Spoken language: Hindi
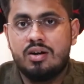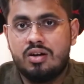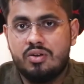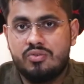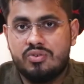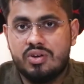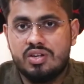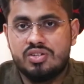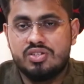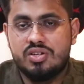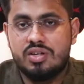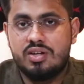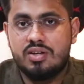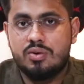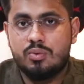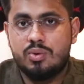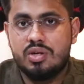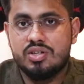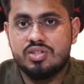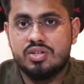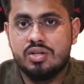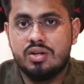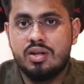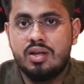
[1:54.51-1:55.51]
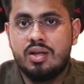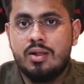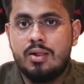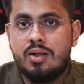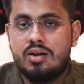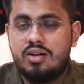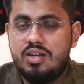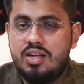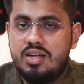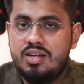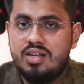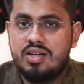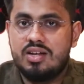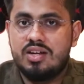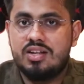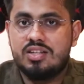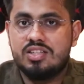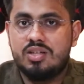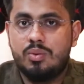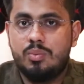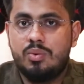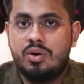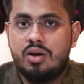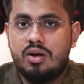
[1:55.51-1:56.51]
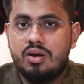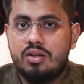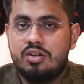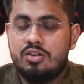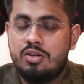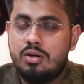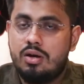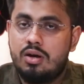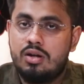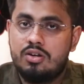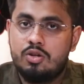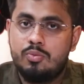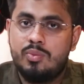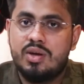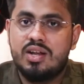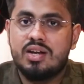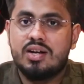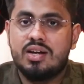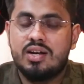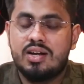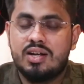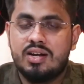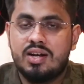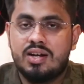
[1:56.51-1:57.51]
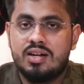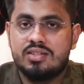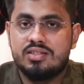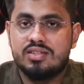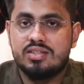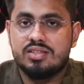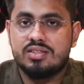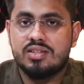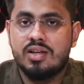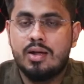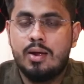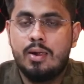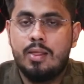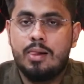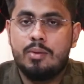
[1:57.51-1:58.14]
डिफरेंशियल इक्वेशन लीनियर एल्जेब्रा न्यूमेरिकल एनालिसिस